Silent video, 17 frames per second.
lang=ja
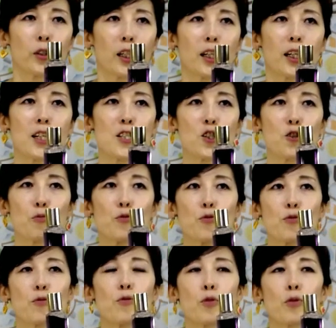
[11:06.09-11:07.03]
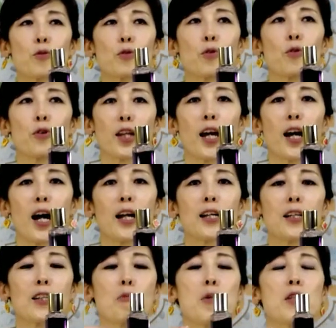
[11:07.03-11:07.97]
だから自分のことをね、
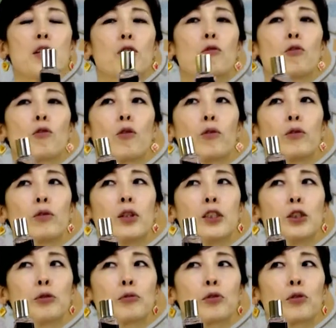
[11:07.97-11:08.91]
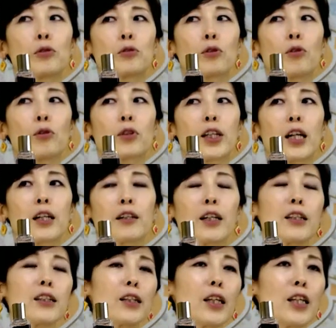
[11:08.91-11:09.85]
改めてこう自分のことを客
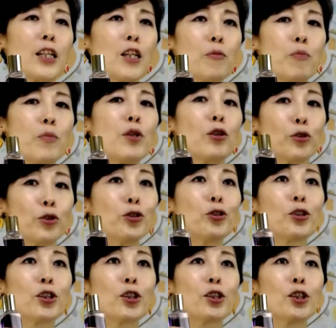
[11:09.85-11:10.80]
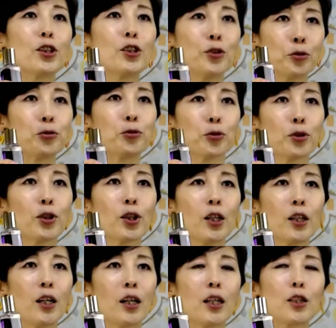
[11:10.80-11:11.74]
観的に見る、うん、
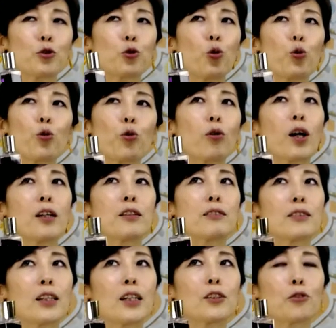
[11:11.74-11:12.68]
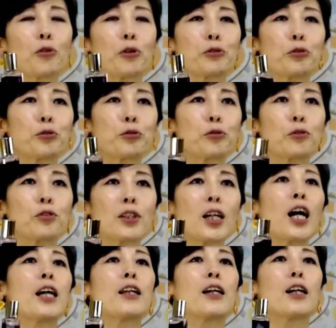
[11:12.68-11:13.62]
そういうとこあるなとか、そういうとこ
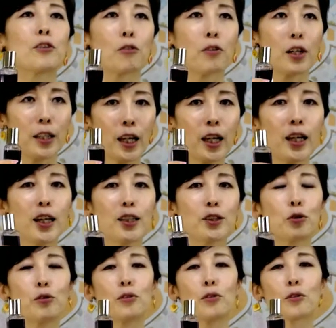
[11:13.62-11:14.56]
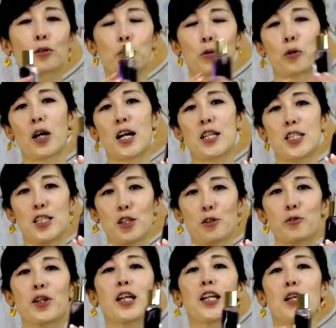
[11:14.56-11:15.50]
ないなとかね、そういうのをこう感じ
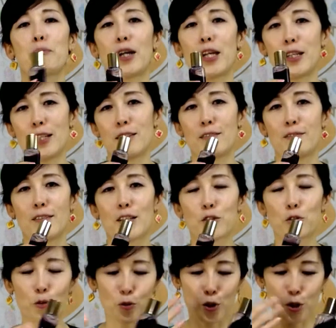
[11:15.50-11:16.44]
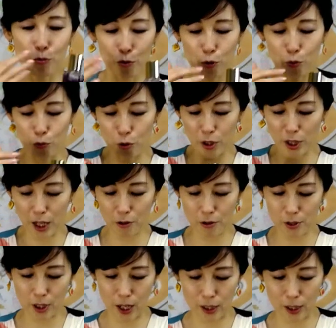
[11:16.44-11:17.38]
てくれればいいです。ちょっと自分と向き合
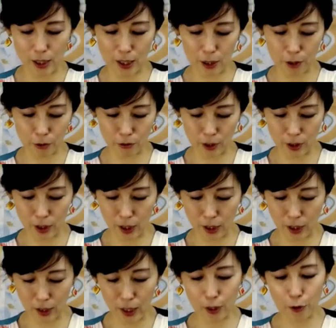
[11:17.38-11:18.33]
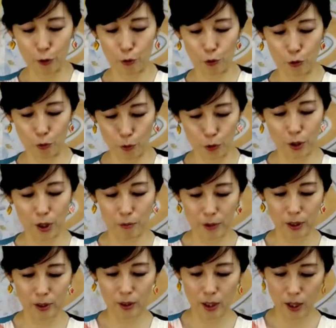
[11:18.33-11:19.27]
う時間になってくれたらいいかなと思ってます。